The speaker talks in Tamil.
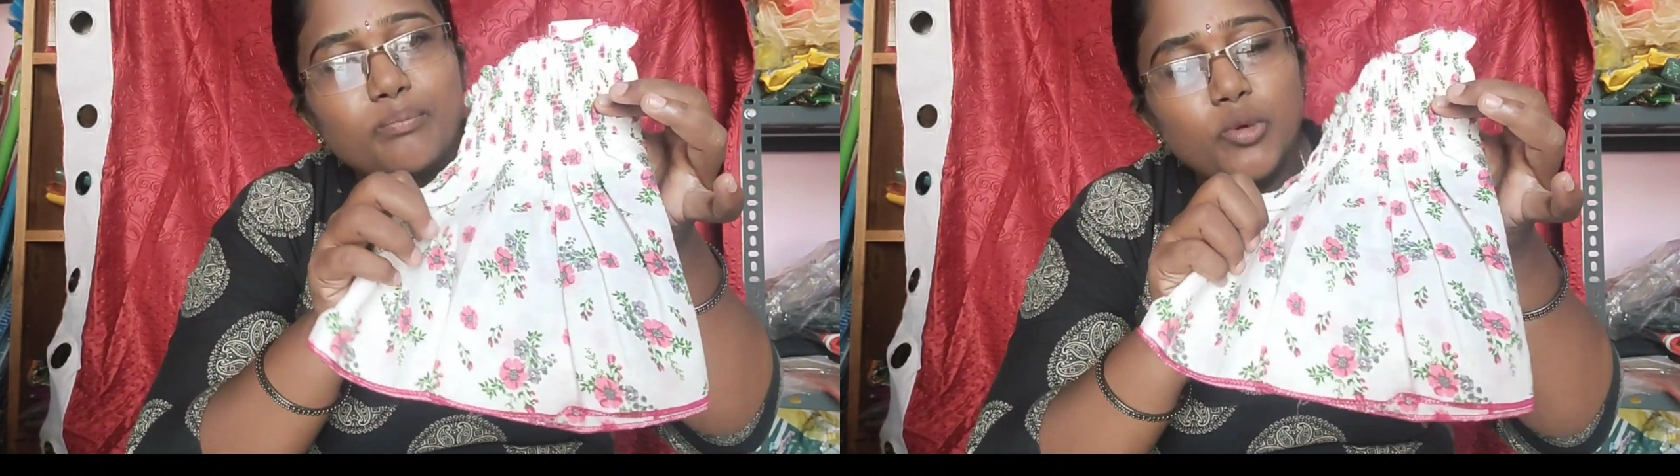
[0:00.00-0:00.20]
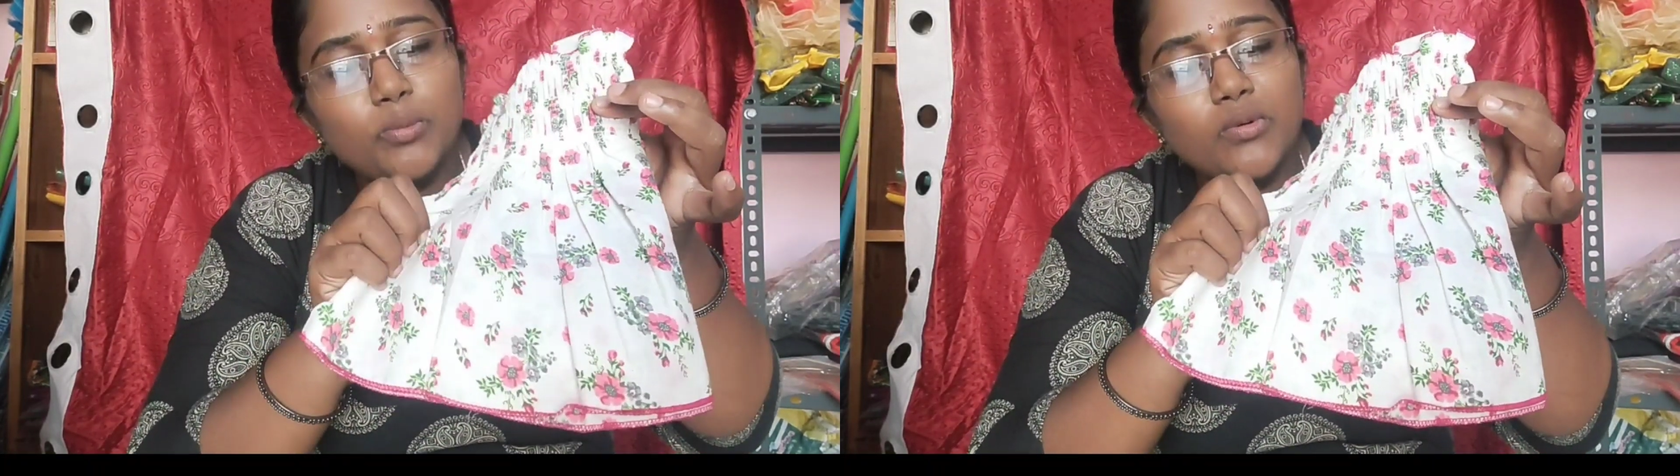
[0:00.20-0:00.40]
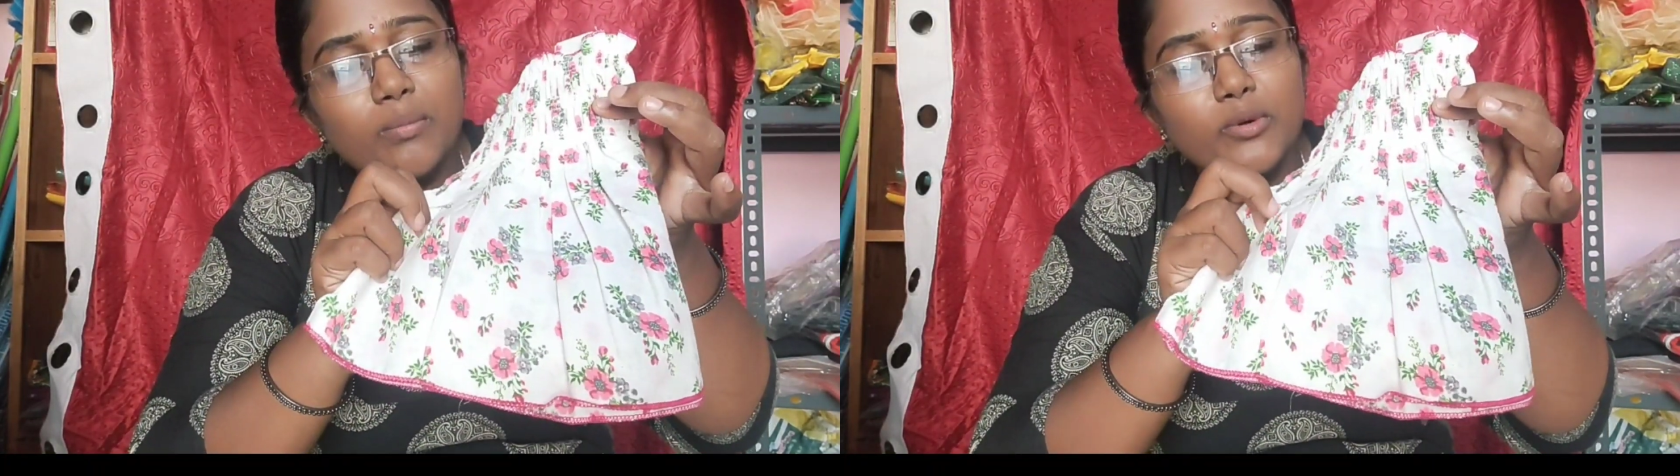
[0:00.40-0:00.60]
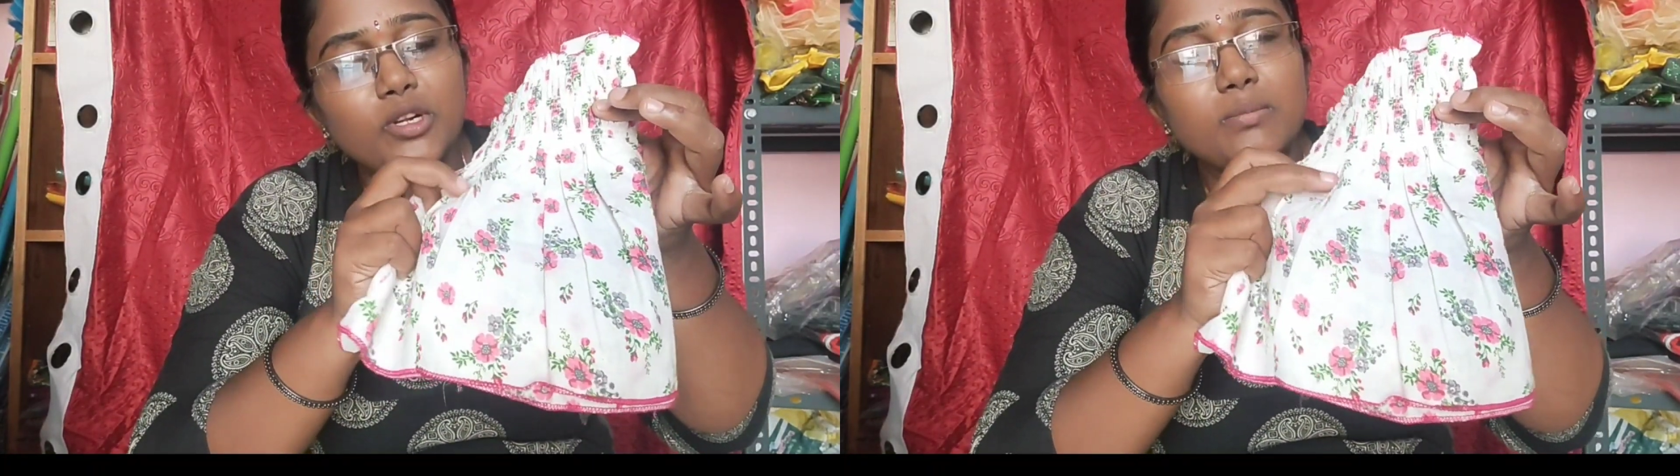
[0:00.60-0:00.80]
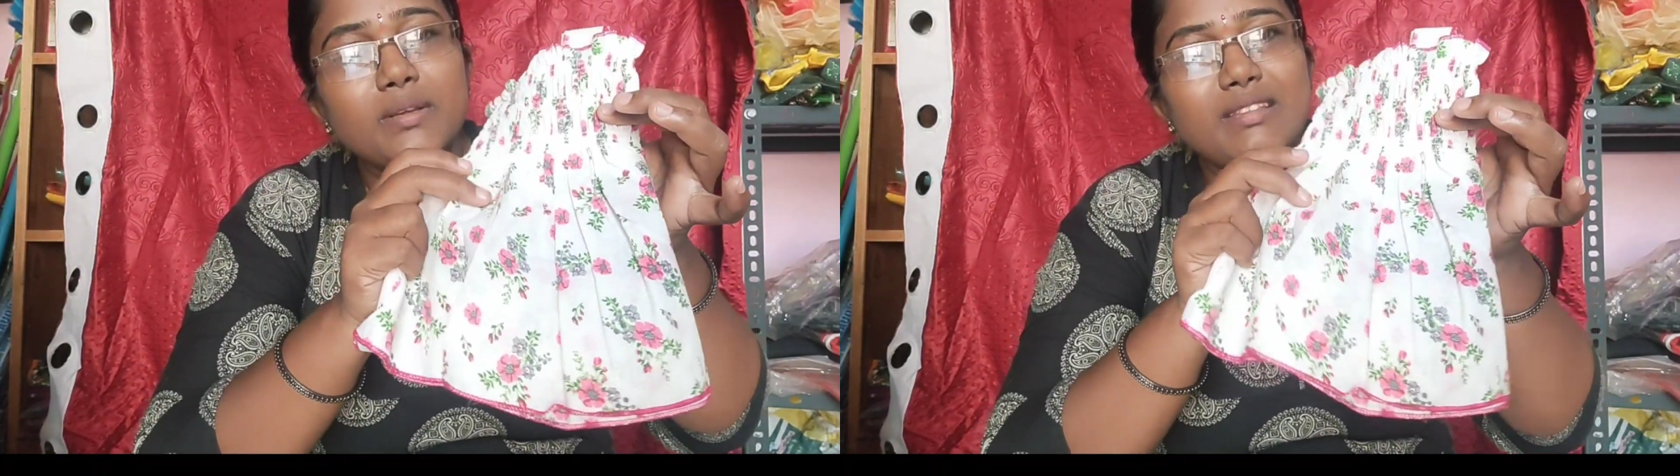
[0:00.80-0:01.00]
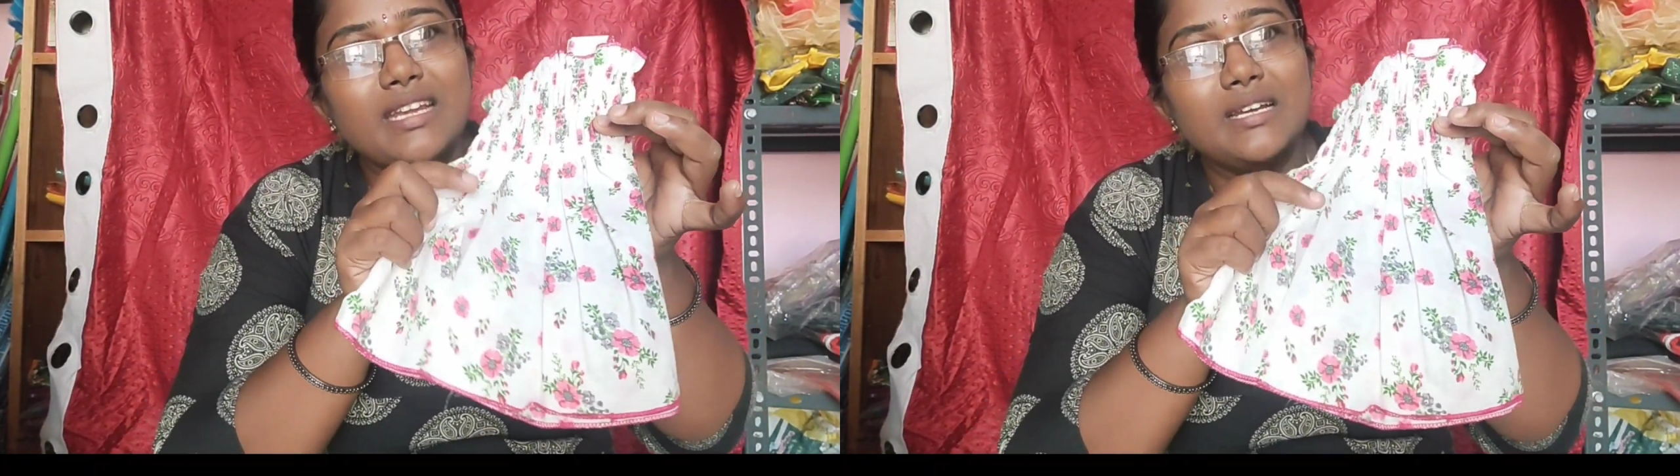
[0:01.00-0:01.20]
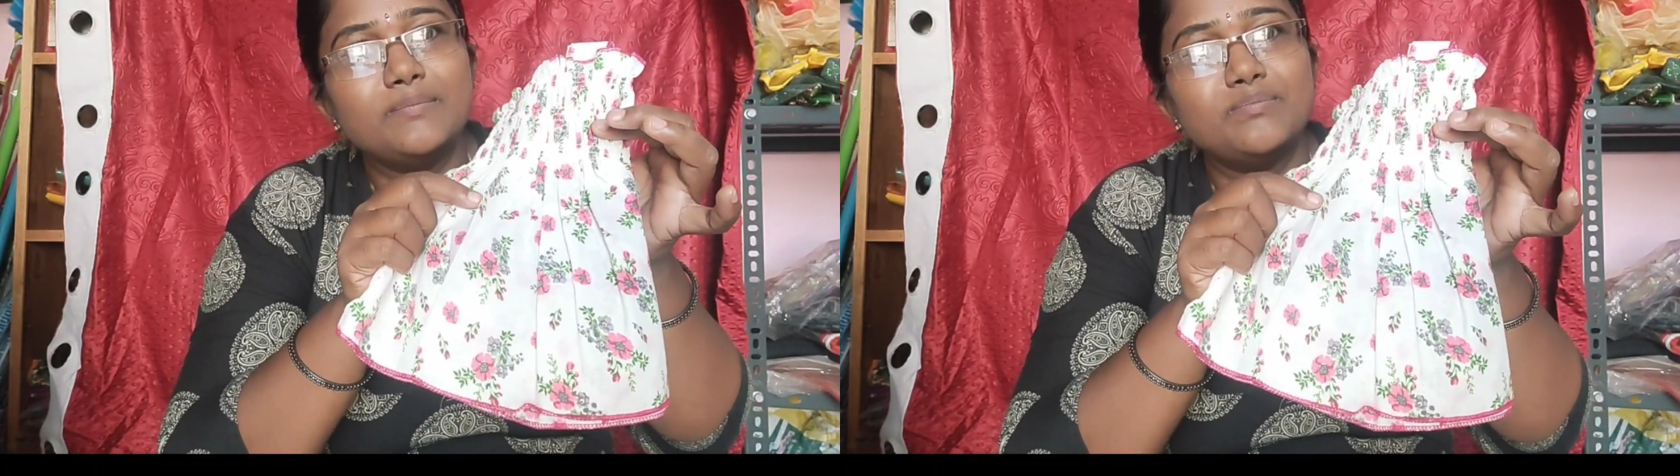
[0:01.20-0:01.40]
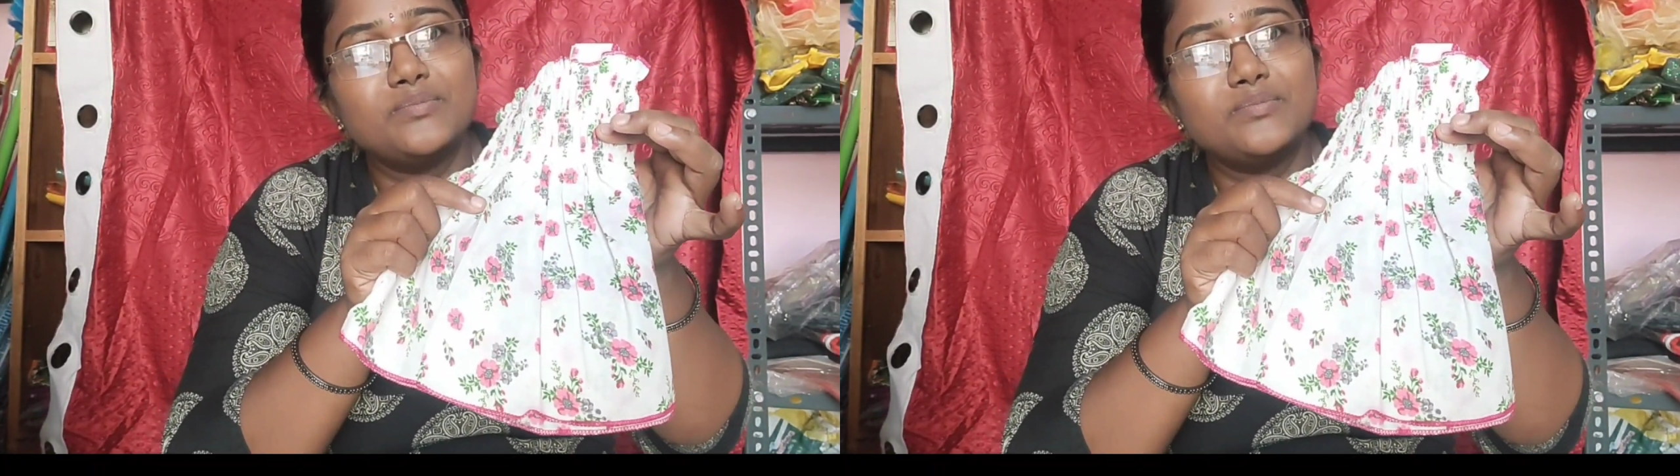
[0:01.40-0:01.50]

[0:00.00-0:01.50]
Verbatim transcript: பூ பூவாக போட்டிருக்கு பார்த்தீங்களா